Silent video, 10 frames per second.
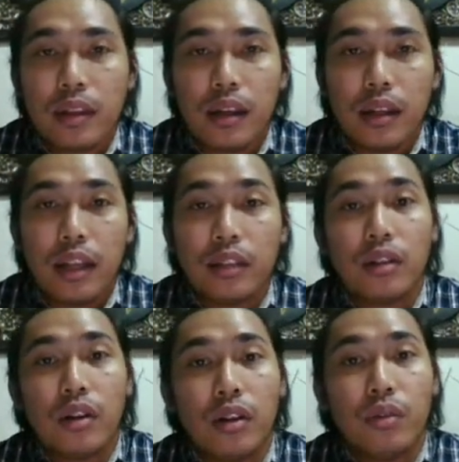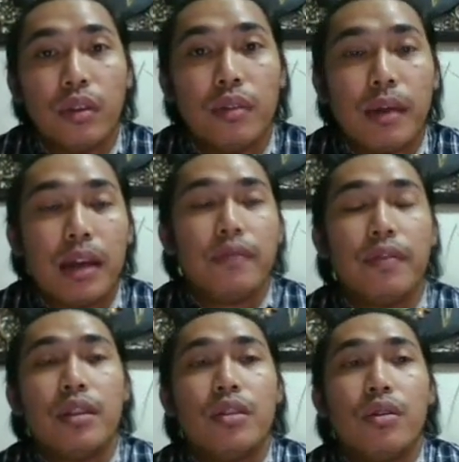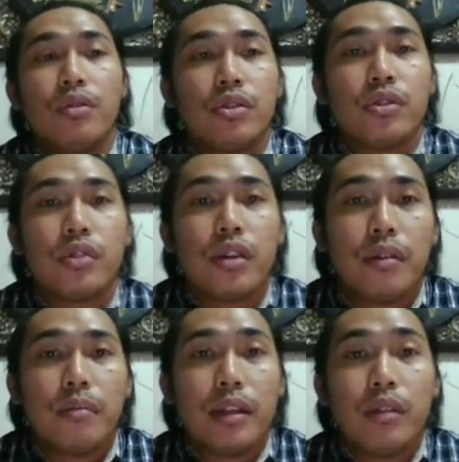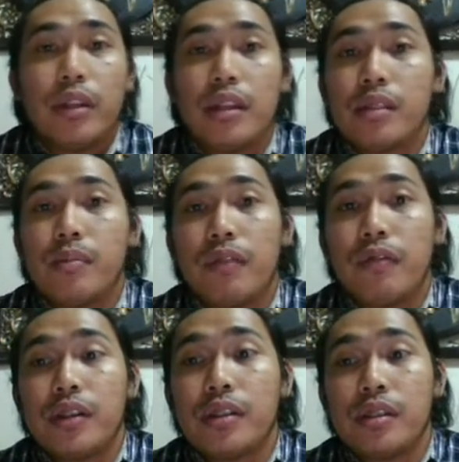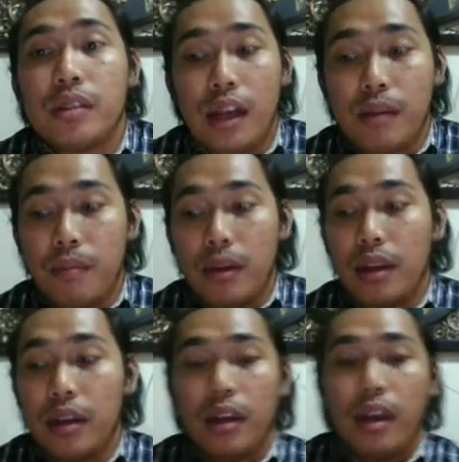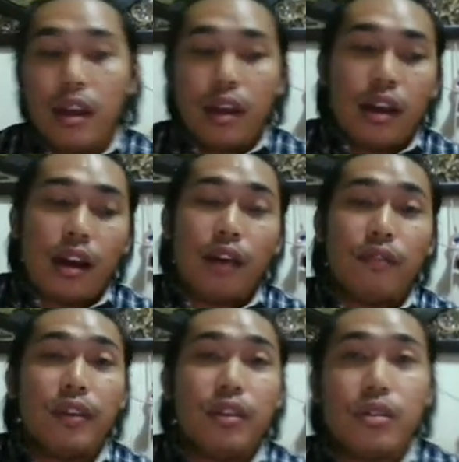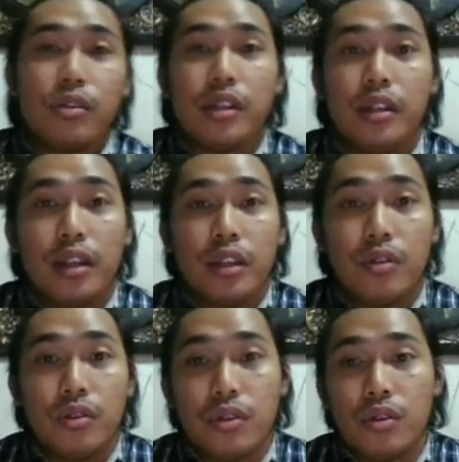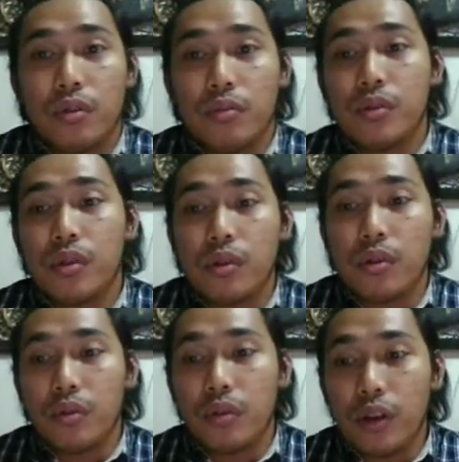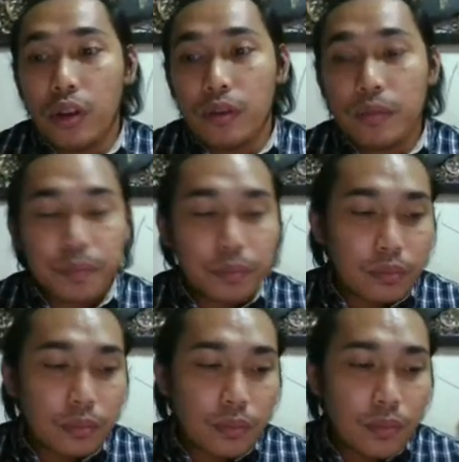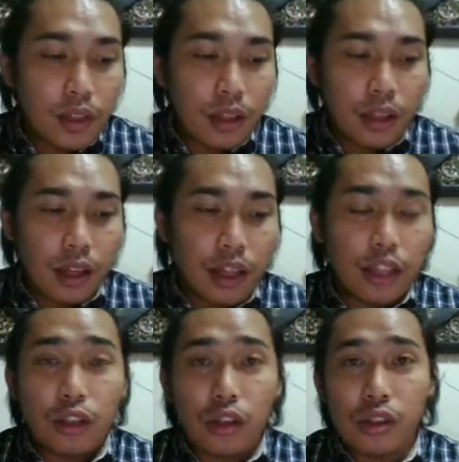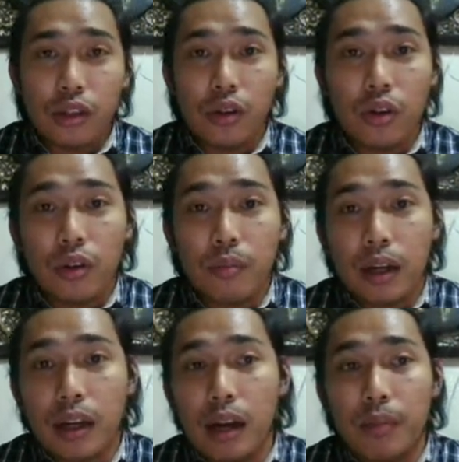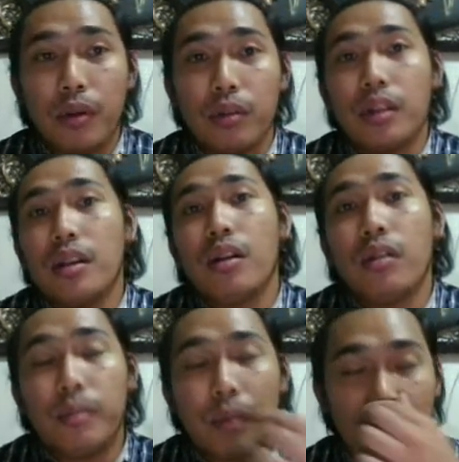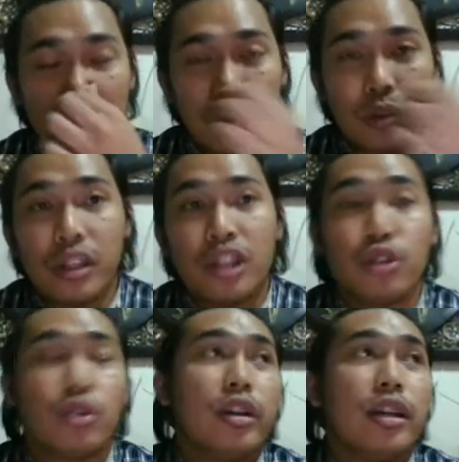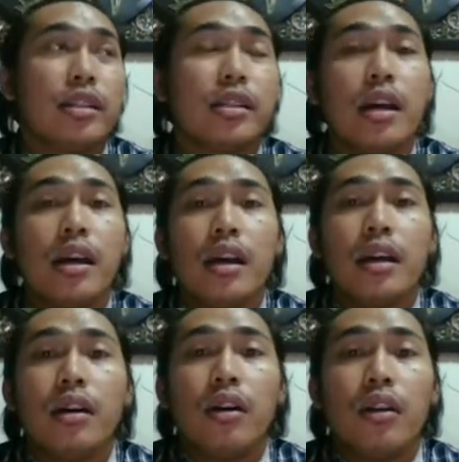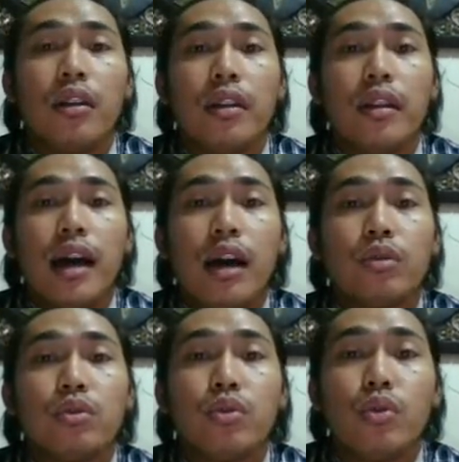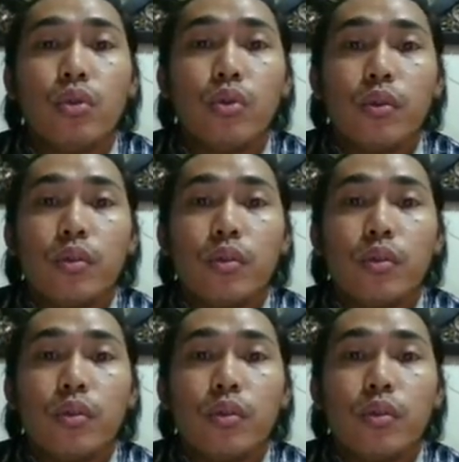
uh, later on with my videos. By the way, this is my first time making uh, videos here in YouTube. So, yon. Uh, later on siguro mag-upload din ako ng mga videos and tutorials on how to